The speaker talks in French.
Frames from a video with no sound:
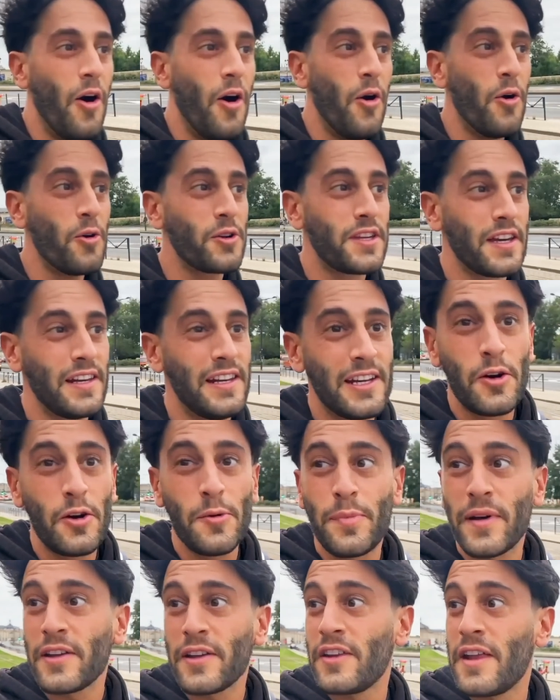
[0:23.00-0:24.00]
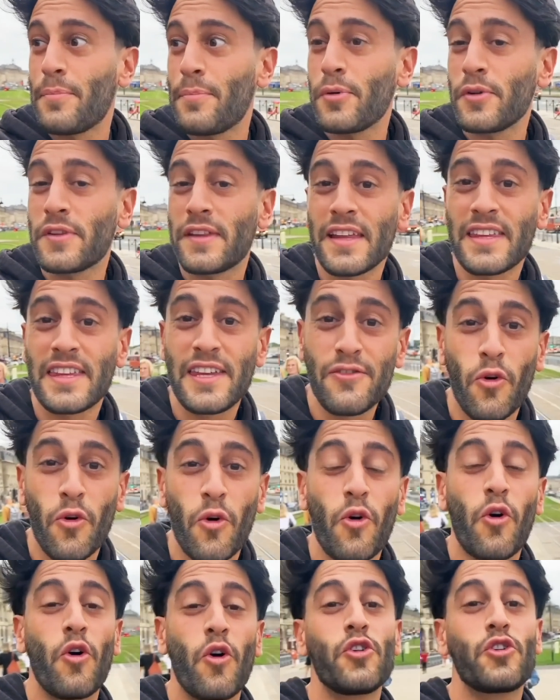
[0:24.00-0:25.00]
Ok les copains, il y en a peut-être qui vont
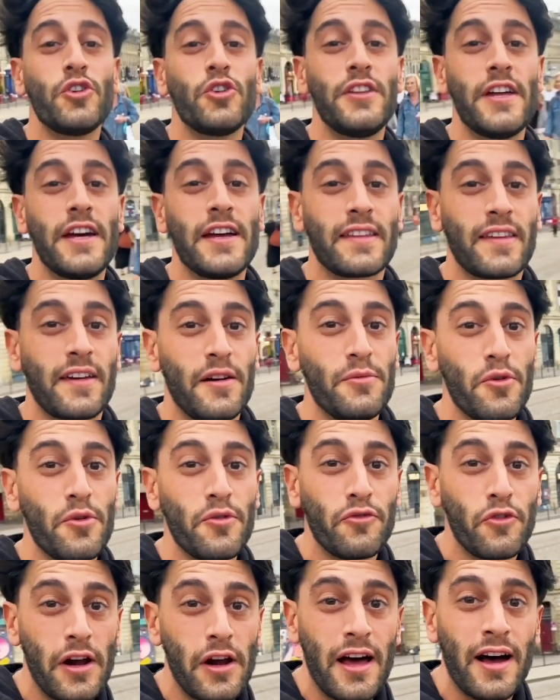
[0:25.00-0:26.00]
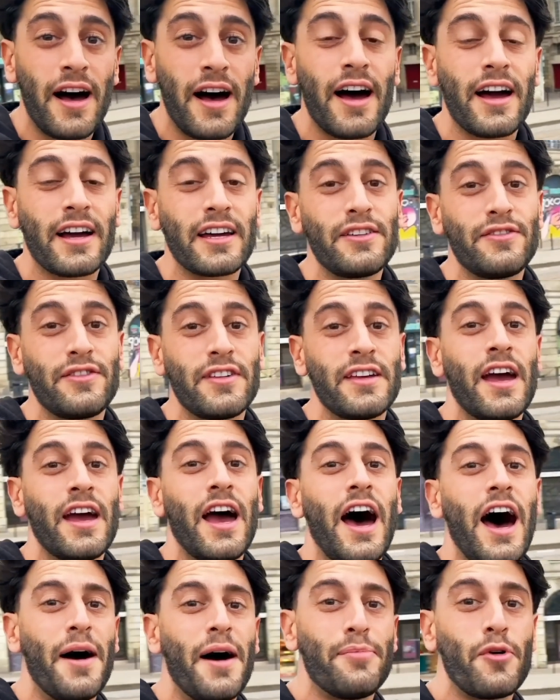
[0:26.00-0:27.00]
reconnaître, me voilà arrivé
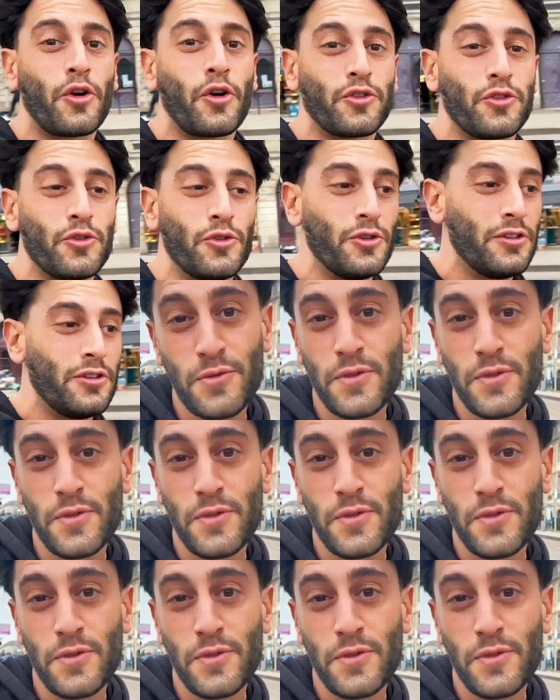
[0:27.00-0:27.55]
à Bordeaux.